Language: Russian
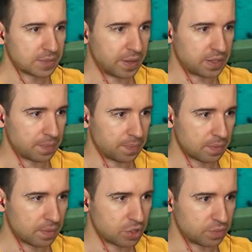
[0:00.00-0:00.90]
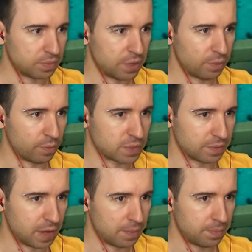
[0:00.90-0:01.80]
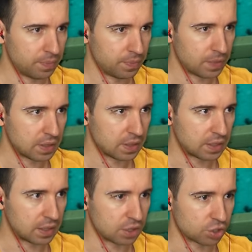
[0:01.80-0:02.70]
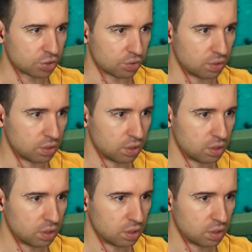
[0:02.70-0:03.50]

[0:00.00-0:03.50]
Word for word: Смотрите. Значит, мы его вызываем. Хорошо.